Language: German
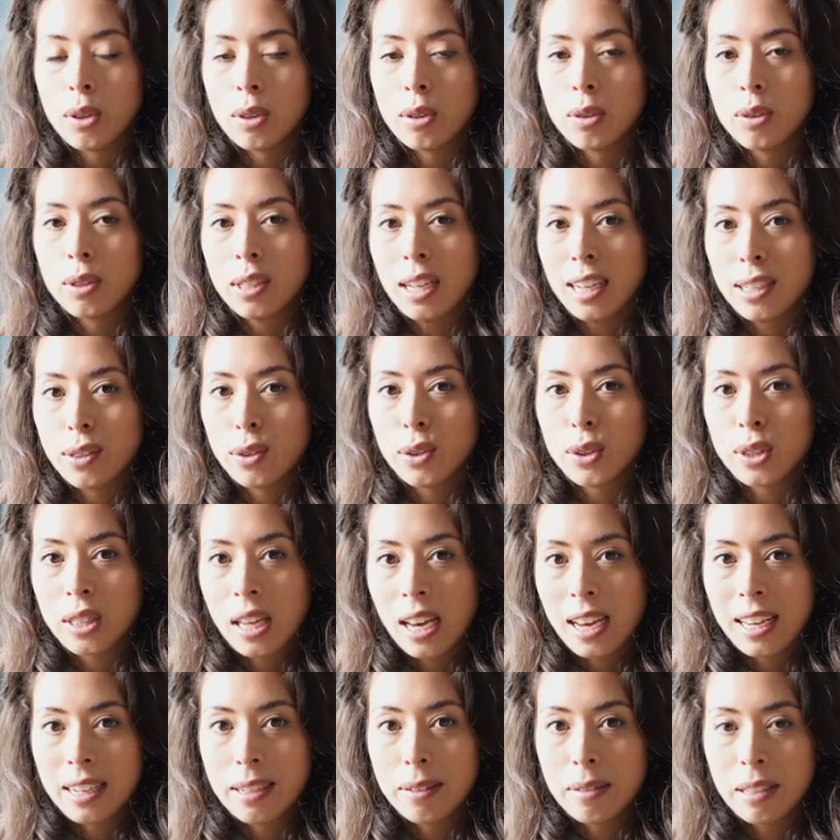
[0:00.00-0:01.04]
Und hat euch
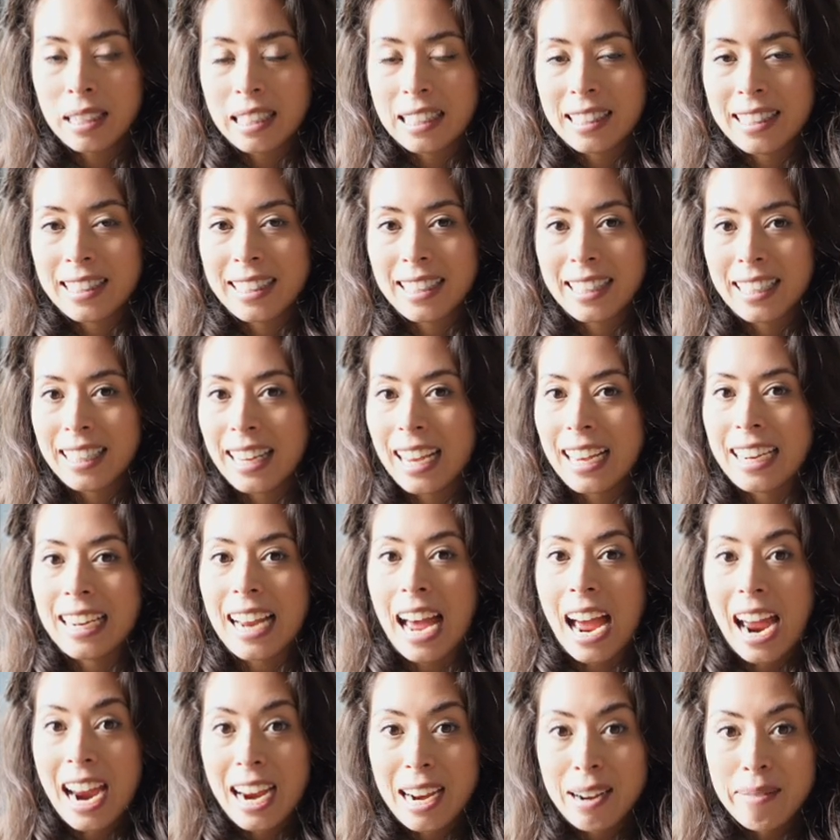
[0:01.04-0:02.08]
einen
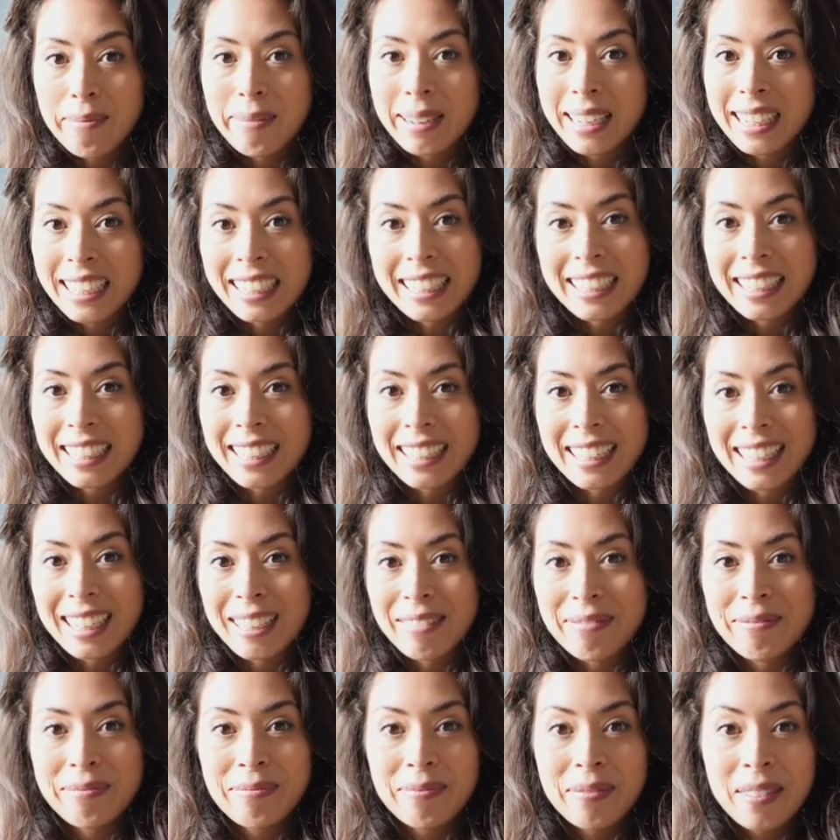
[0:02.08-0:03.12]
klitzekleinen Einblick
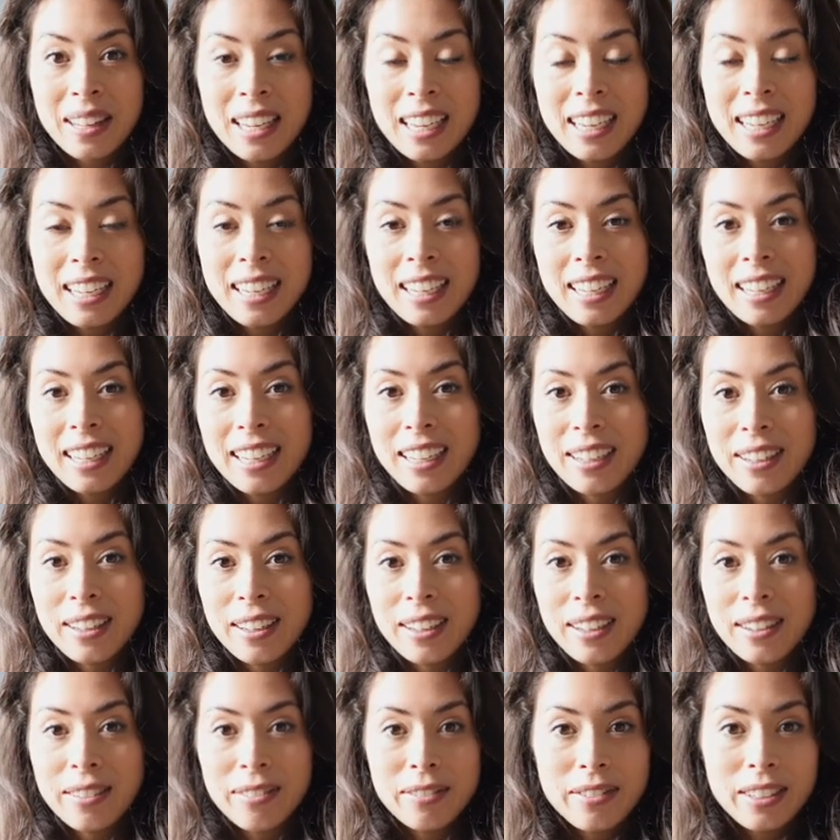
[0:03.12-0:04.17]
gegeben,
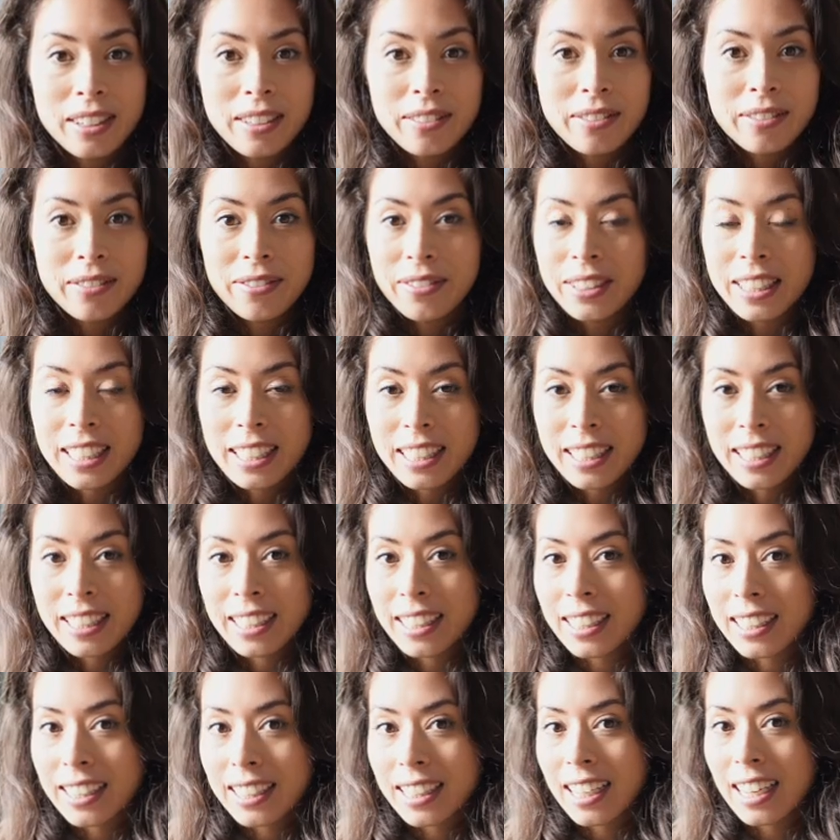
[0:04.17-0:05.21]
äh, wie, wie ich
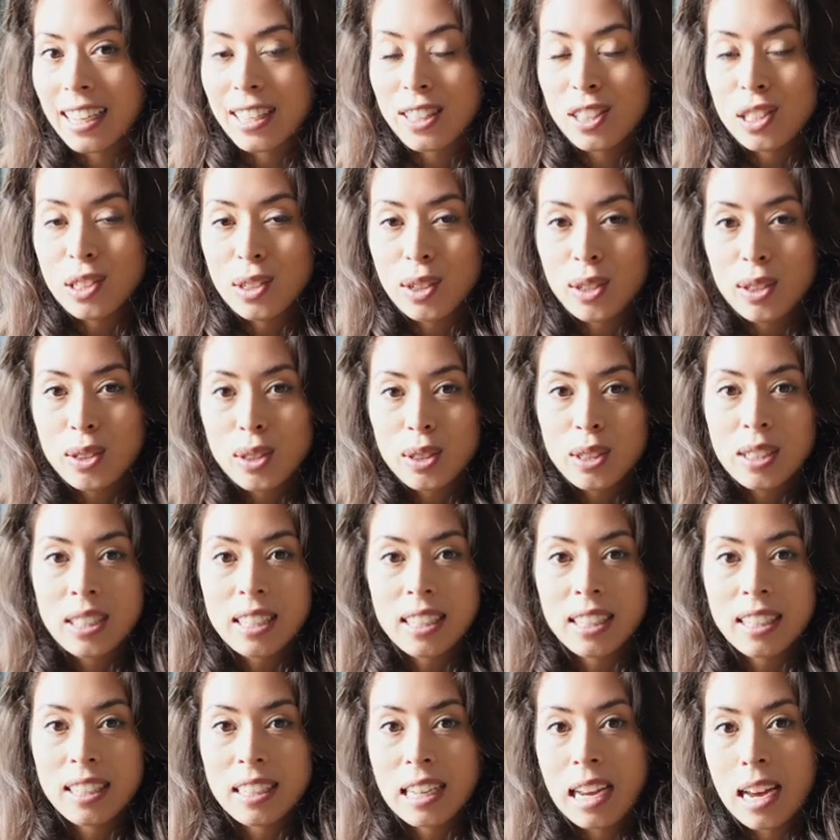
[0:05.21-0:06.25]
hier das alles neu
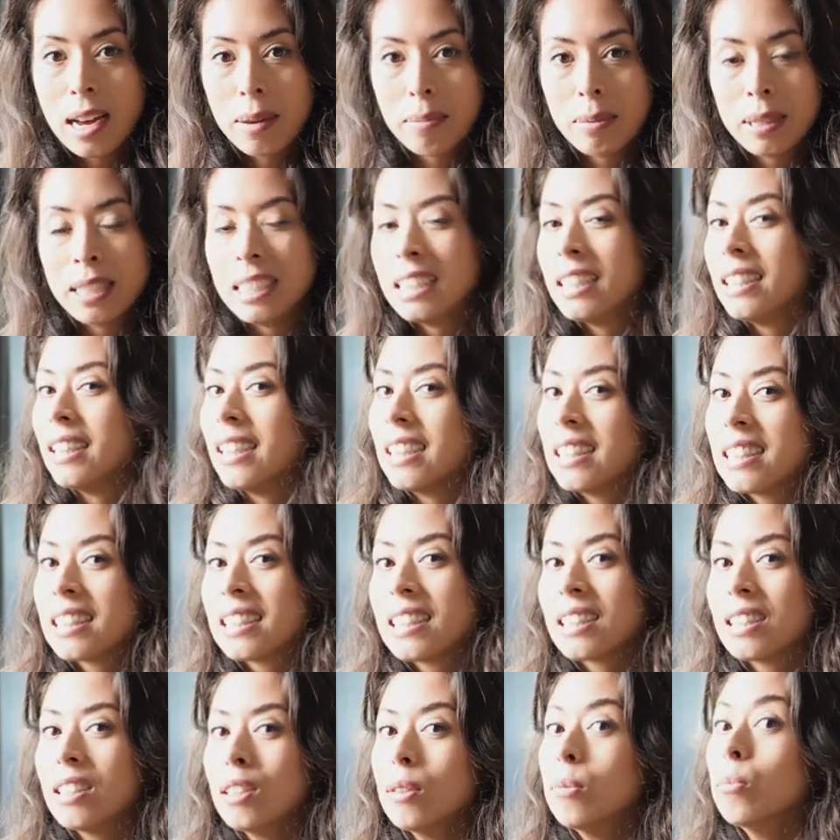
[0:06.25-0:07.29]
sortiert habe in den
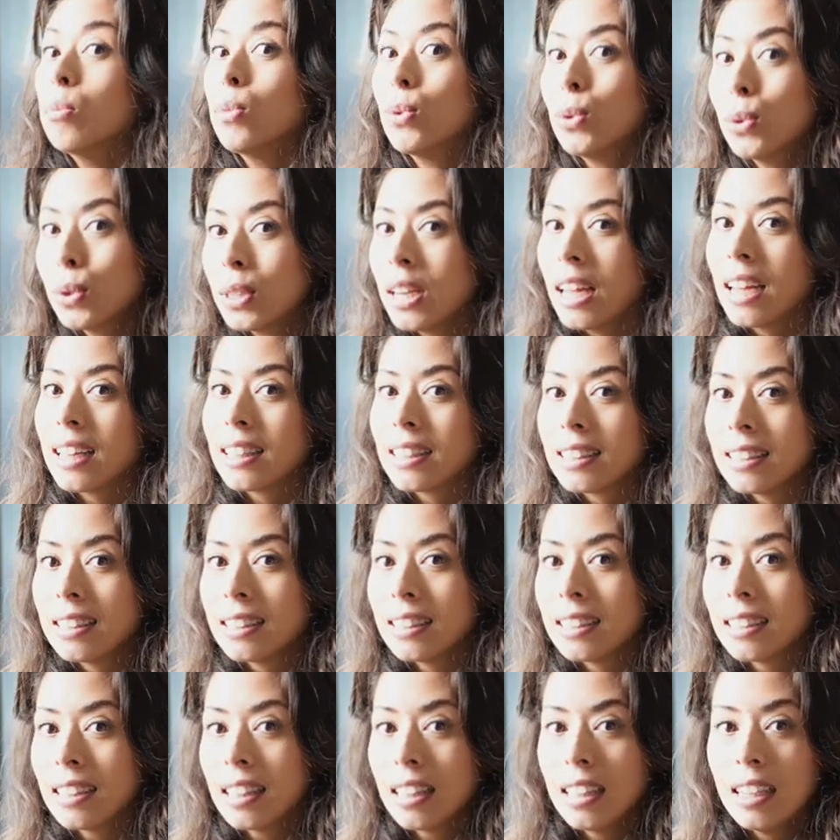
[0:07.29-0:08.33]
letzten
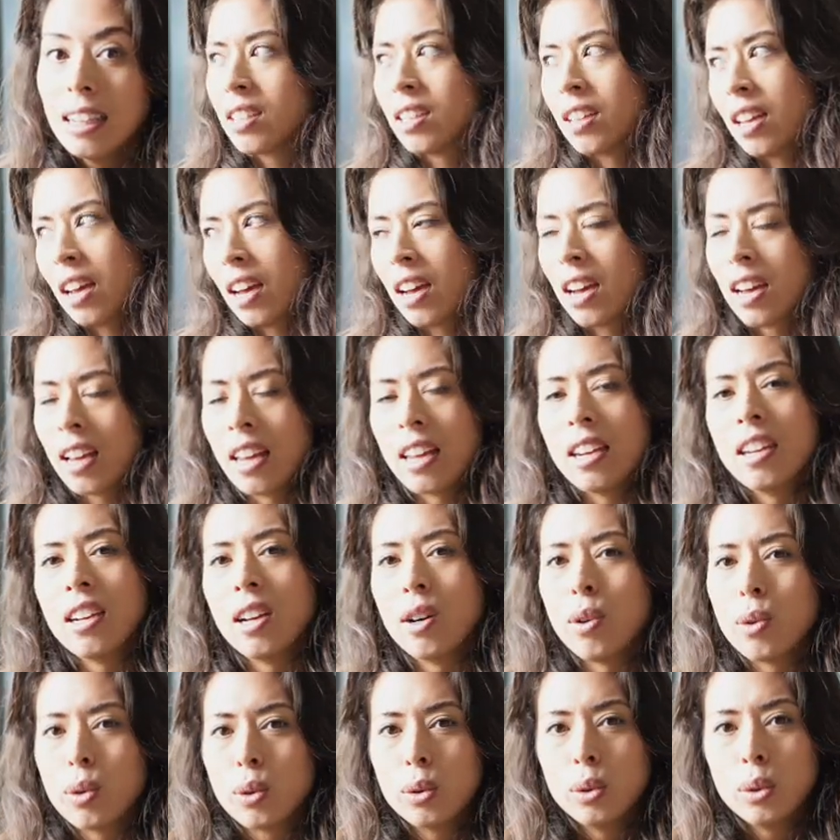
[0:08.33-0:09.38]
Monaten. Tja,
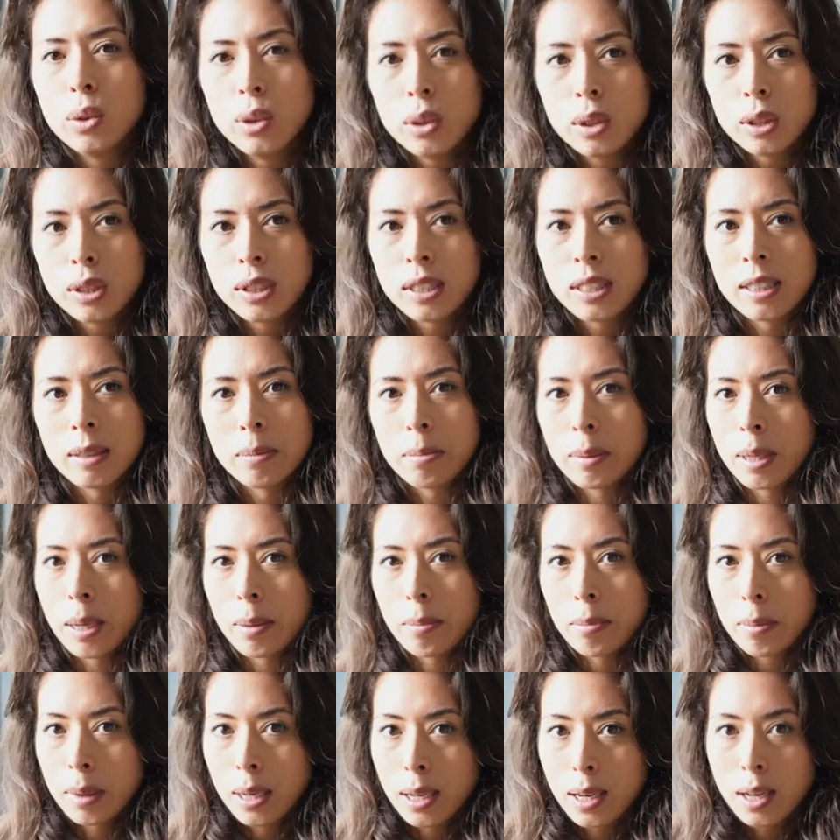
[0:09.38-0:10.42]
Ende August,
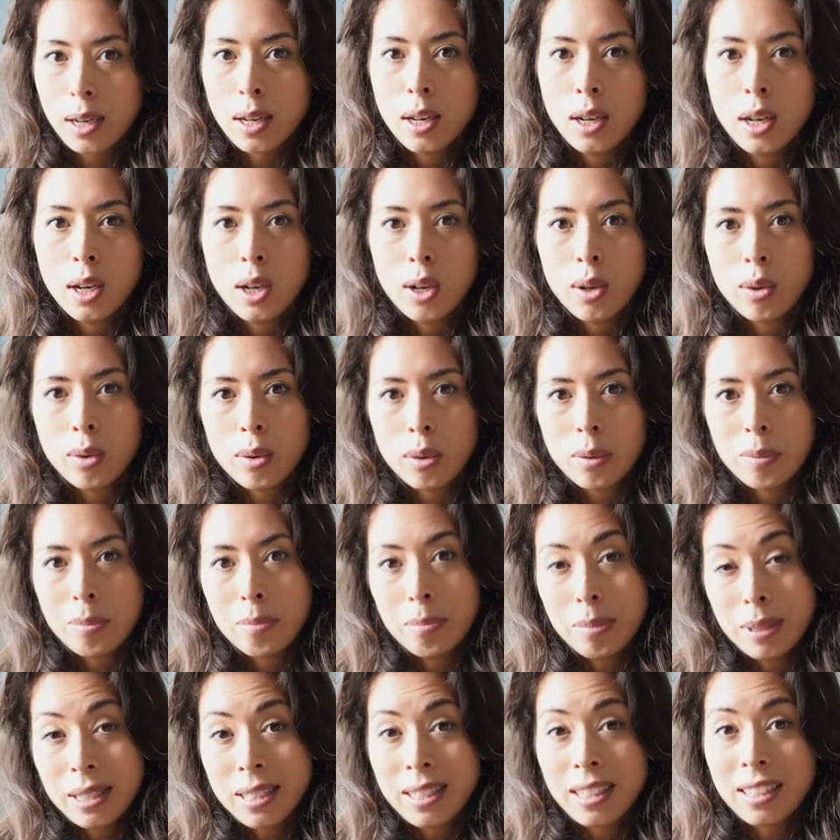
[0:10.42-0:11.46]
September und
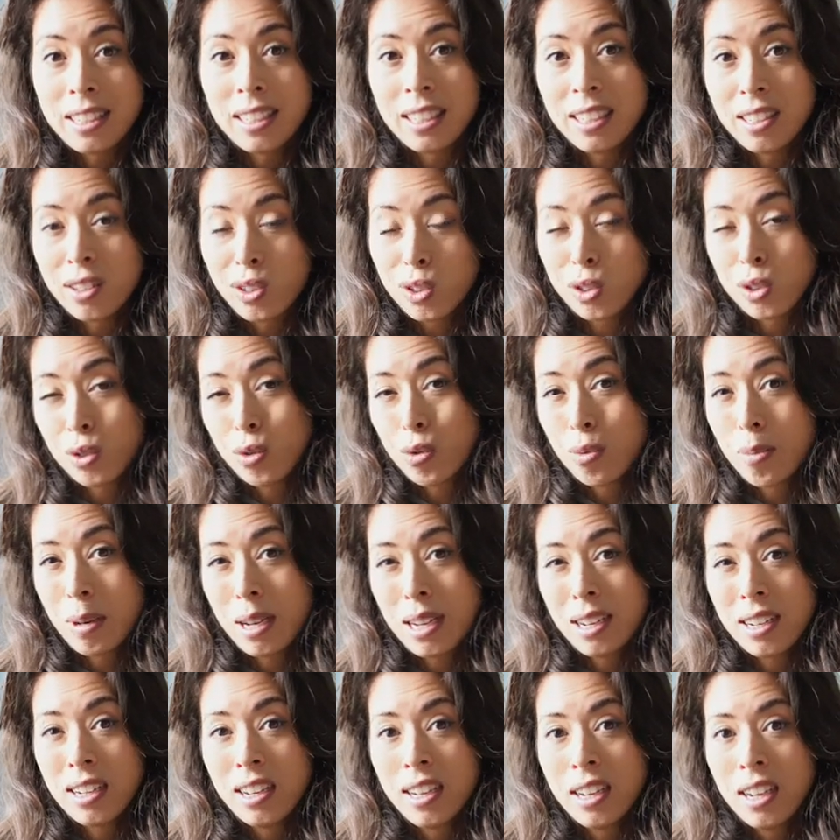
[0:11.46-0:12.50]
ein bisschen den
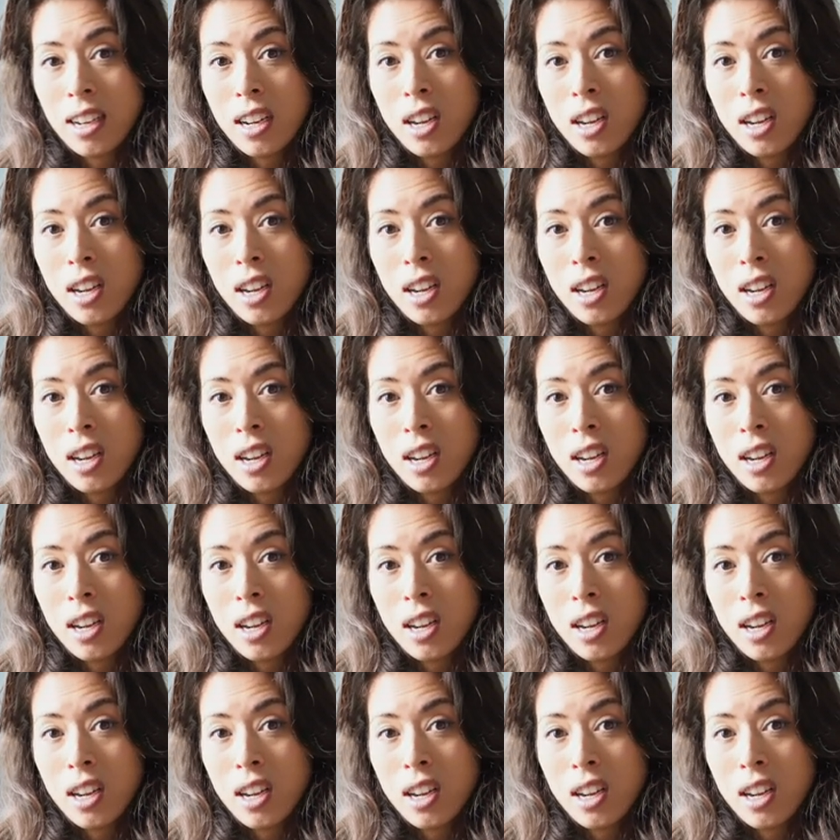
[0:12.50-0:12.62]
Oktober.